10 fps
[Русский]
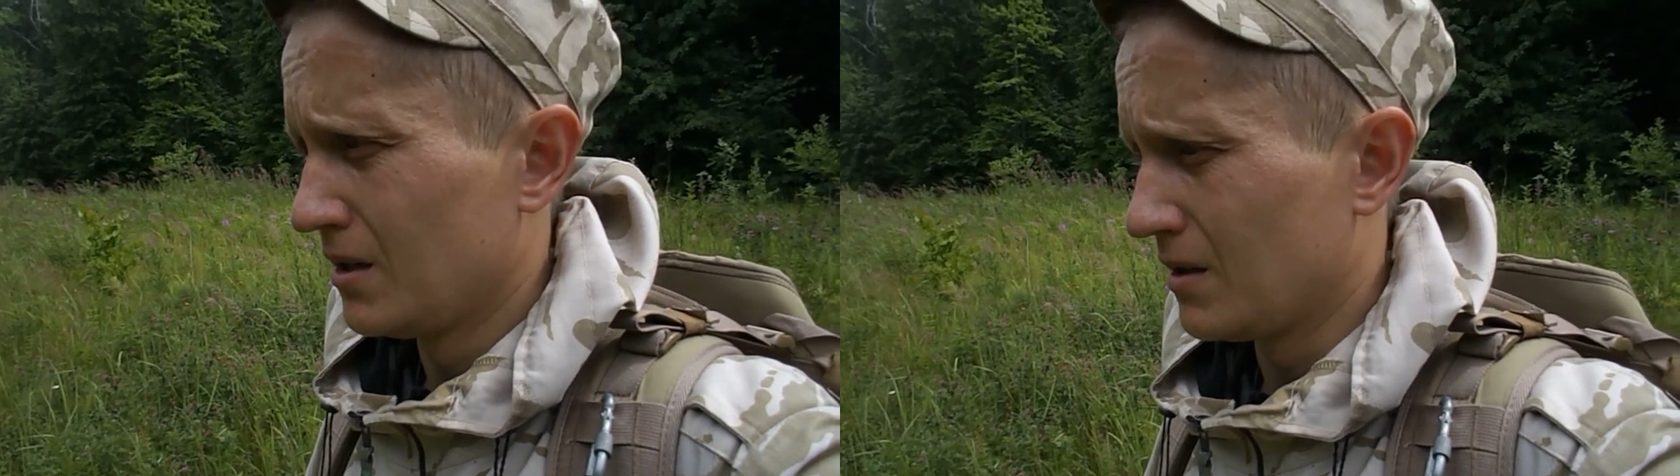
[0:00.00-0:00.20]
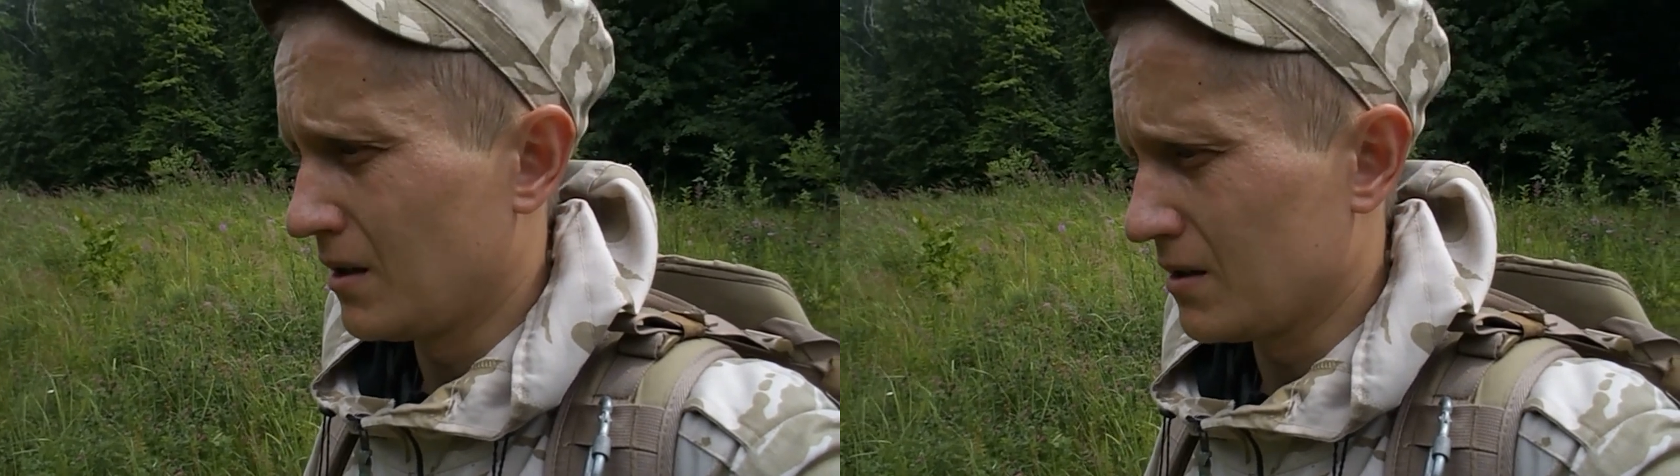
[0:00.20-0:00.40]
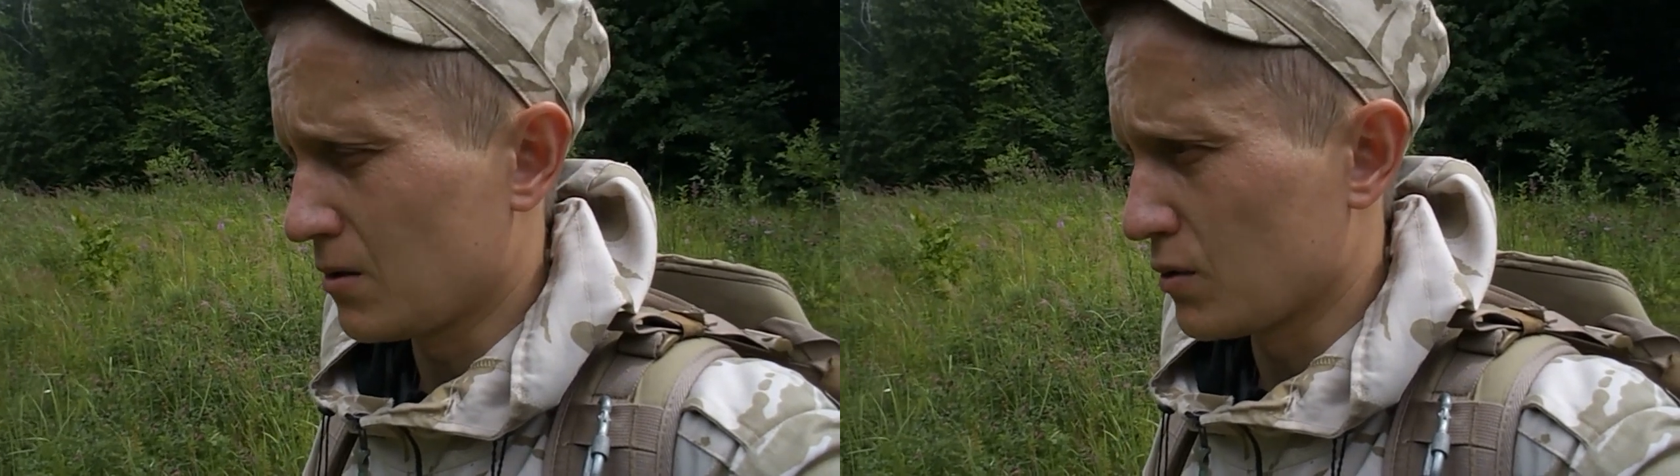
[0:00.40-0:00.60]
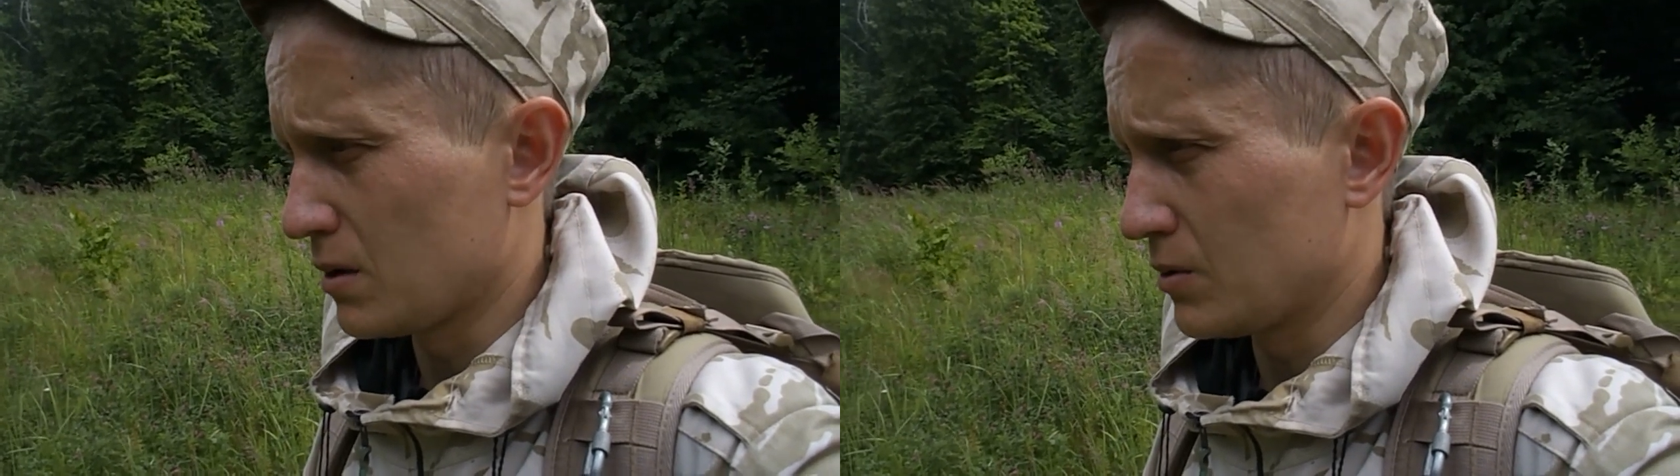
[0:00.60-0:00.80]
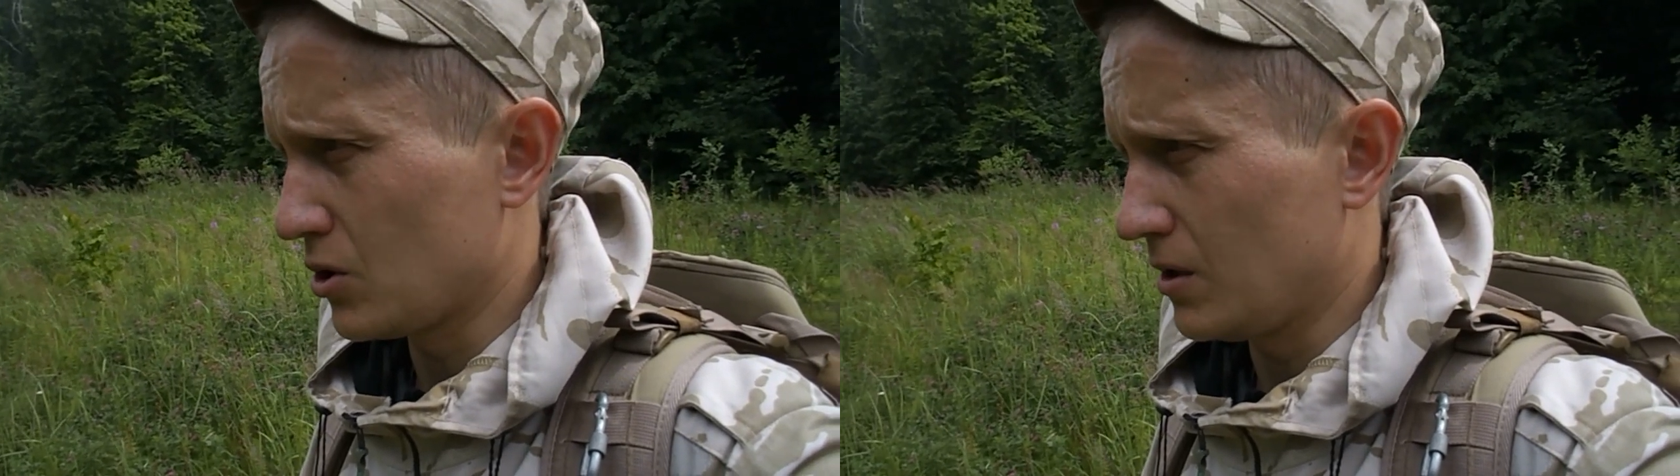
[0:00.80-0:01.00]
Для
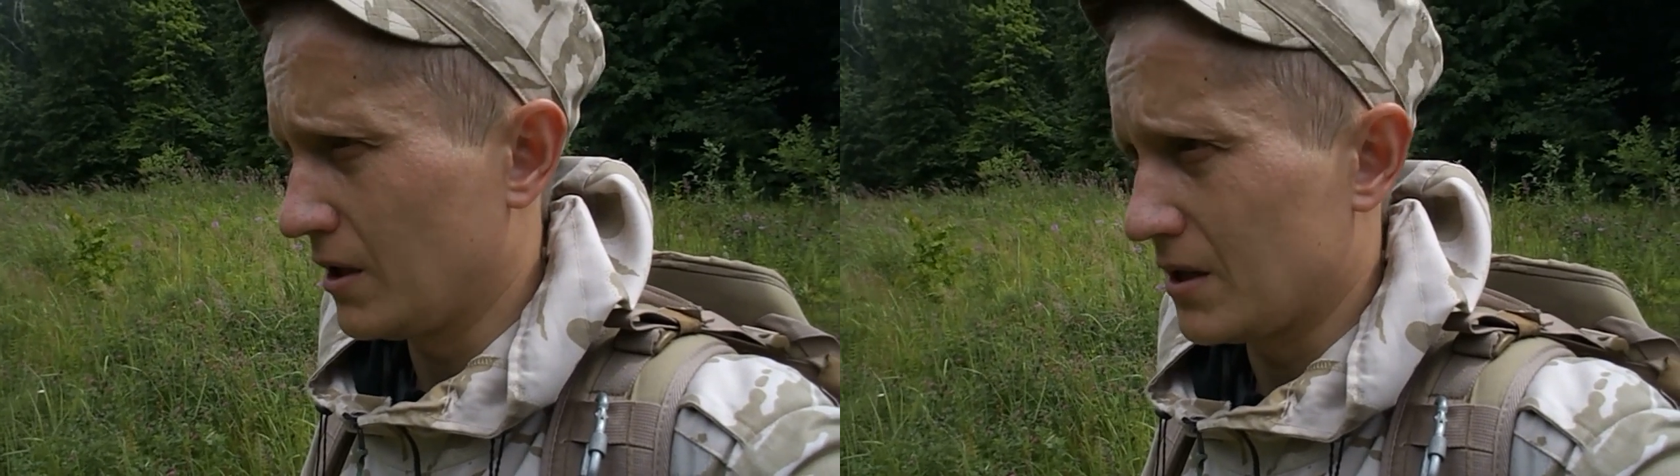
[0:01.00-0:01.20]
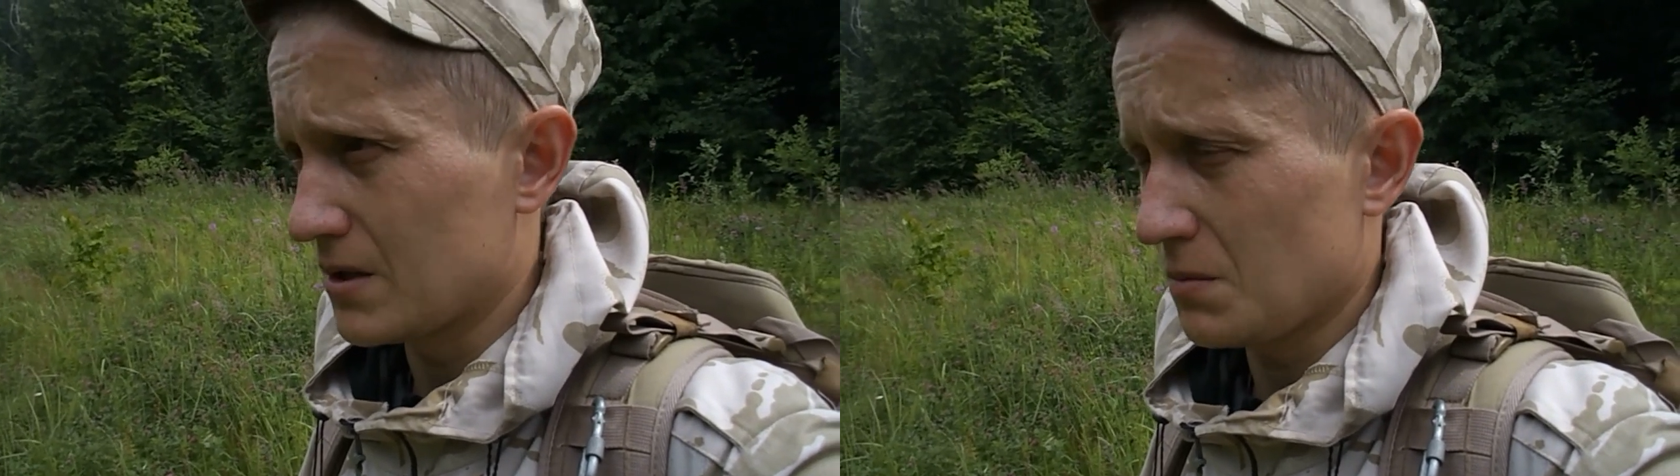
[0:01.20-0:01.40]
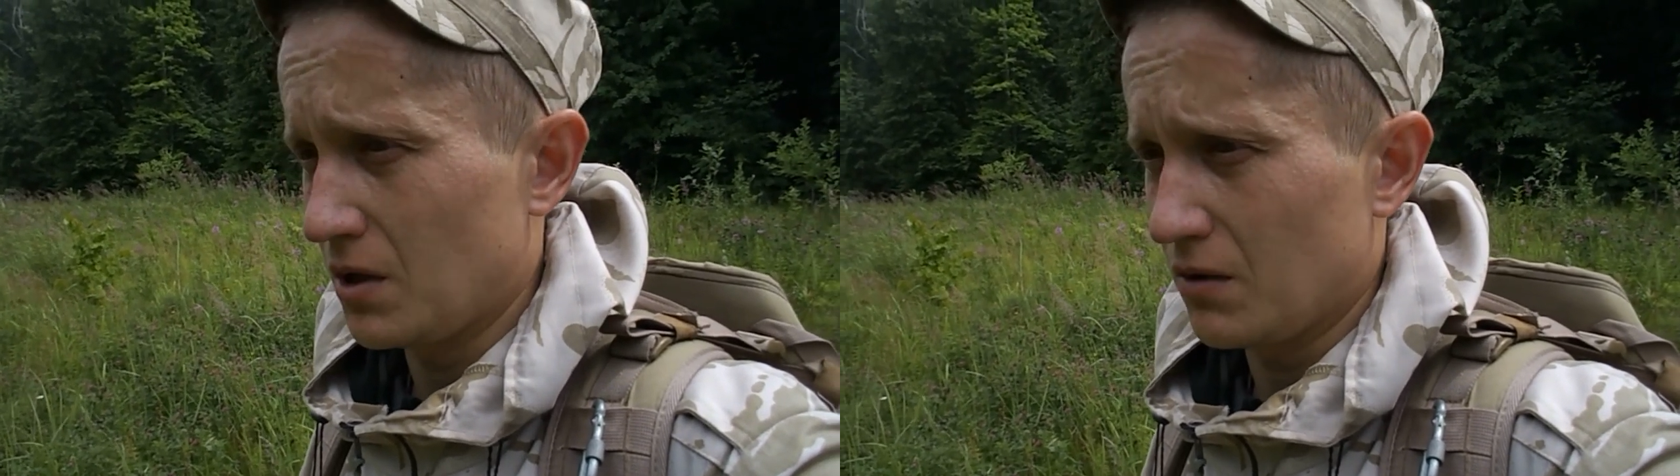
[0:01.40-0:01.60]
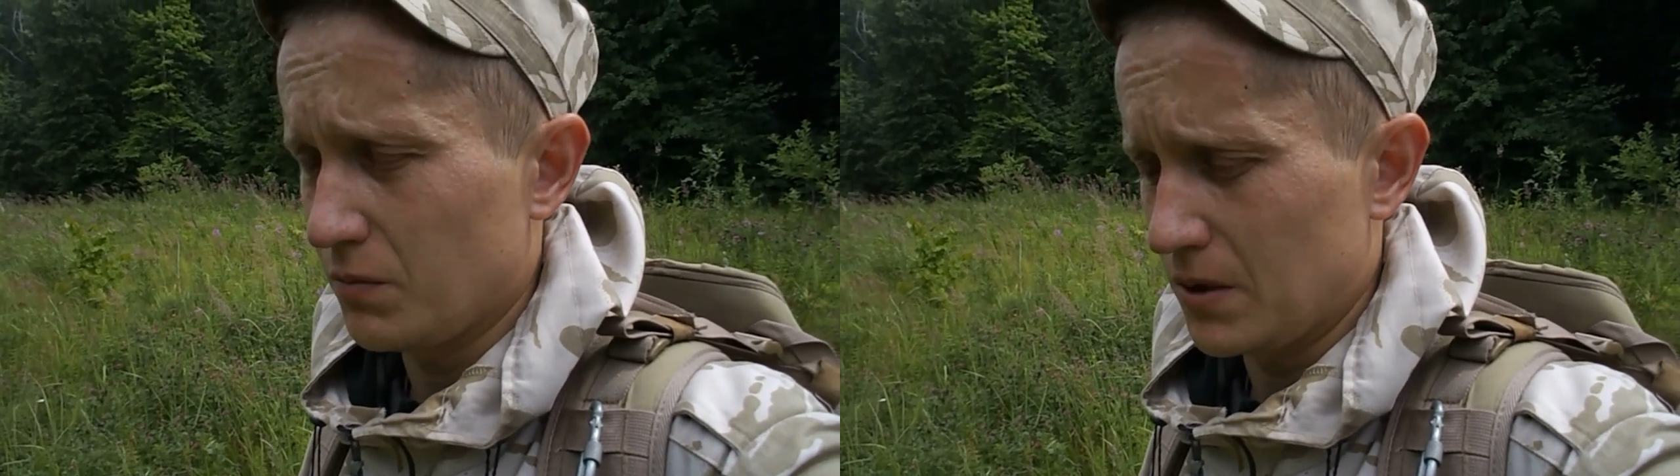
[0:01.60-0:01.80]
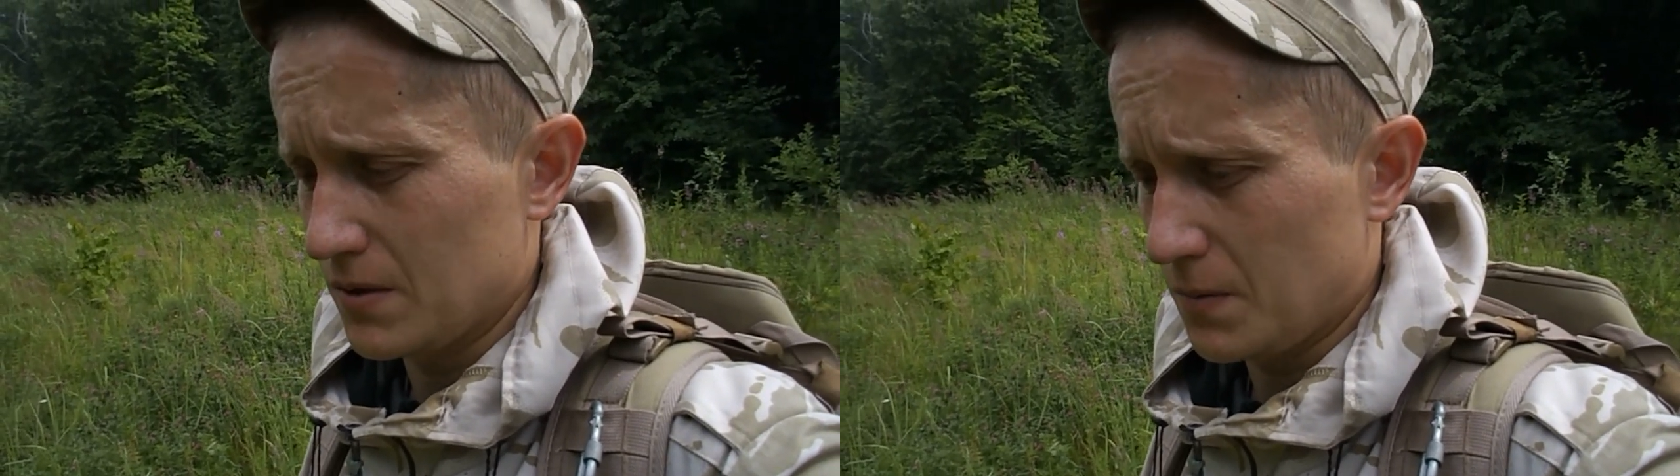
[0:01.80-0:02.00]
взрослого человека змеи, в
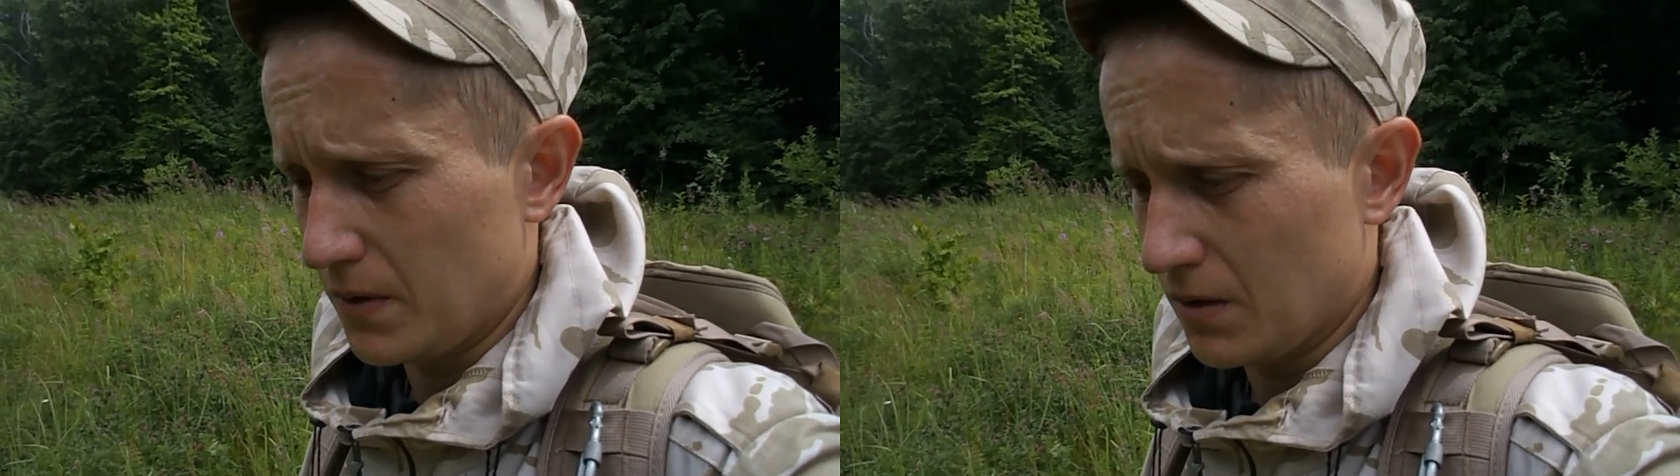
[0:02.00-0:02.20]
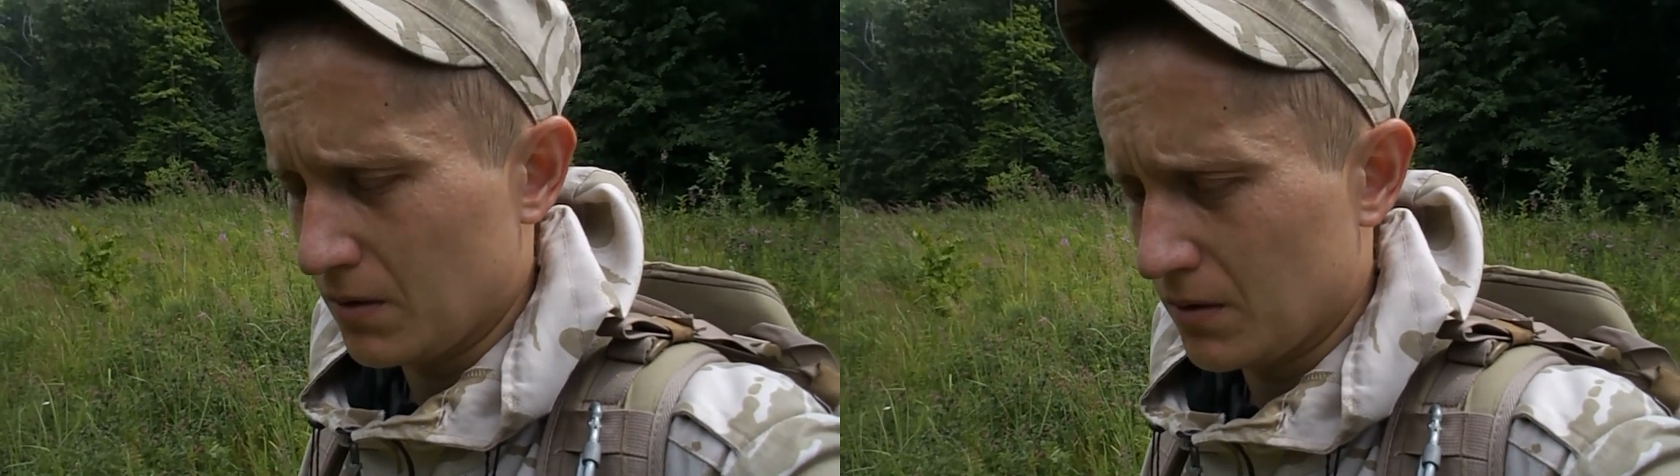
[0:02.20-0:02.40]
принципе,